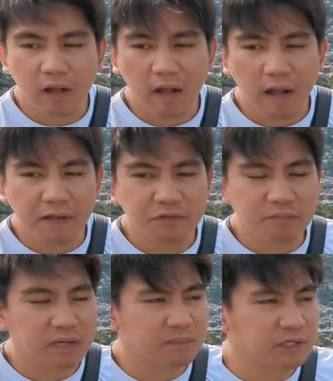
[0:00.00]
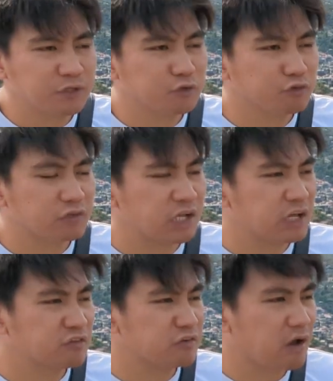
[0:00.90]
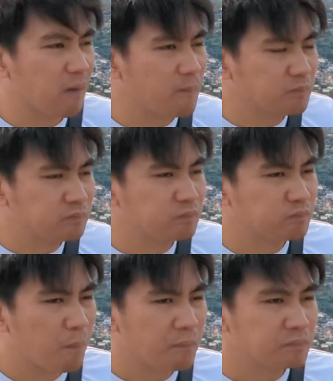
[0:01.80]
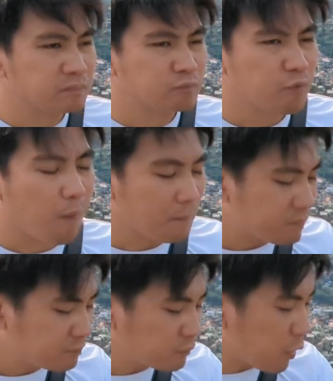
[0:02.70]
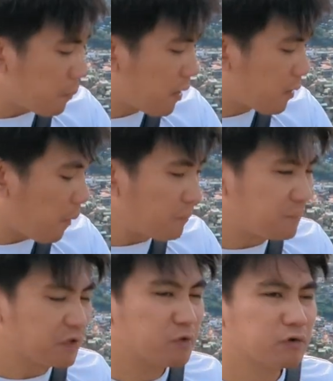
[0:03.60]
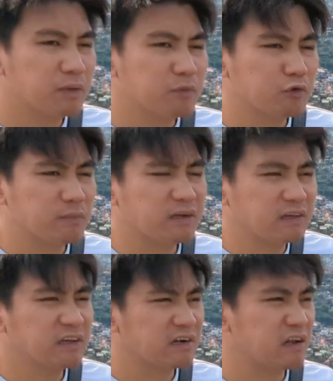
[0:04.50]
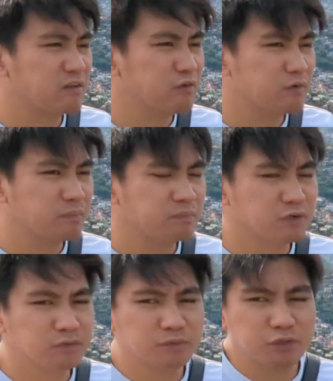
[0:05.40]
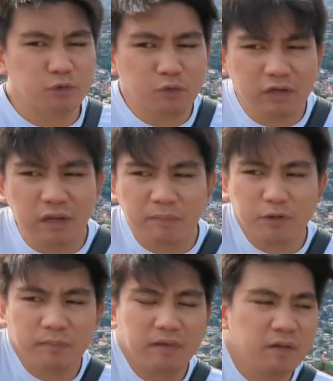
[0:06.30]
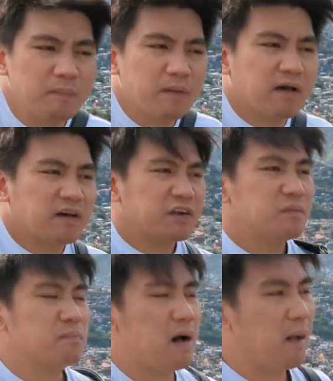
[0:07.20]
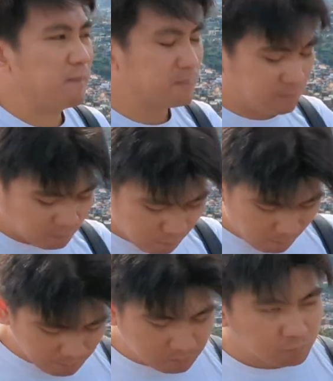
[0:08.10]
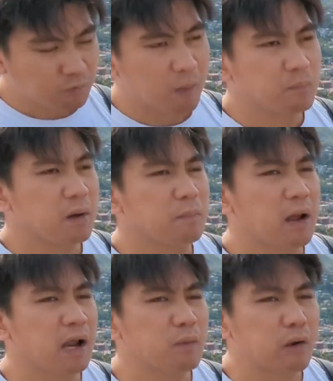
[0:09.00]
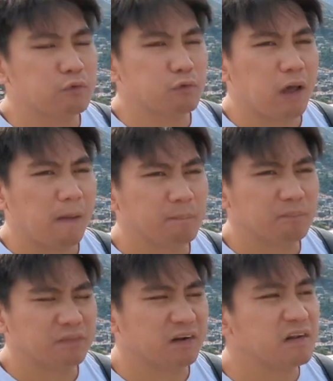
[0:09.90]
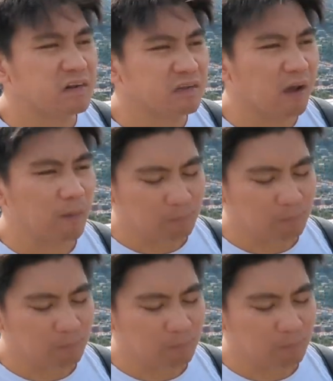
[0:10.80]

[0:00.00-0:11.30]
Para ang may juice na extract. Yan, pag tinula mo ito, magiging red to. Gawin mo yung una niya, medyo may pagka-green pa. Mga pangalawang dura, red na siya.